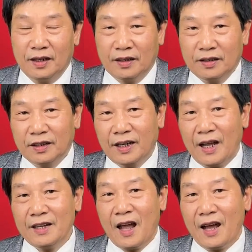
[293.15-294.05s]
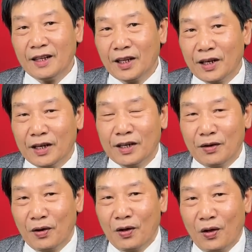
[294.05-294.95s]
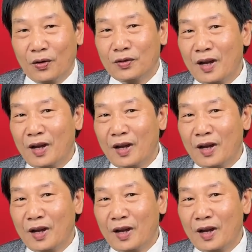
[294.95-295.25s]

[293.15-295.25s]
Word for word: Người khá giả thì họ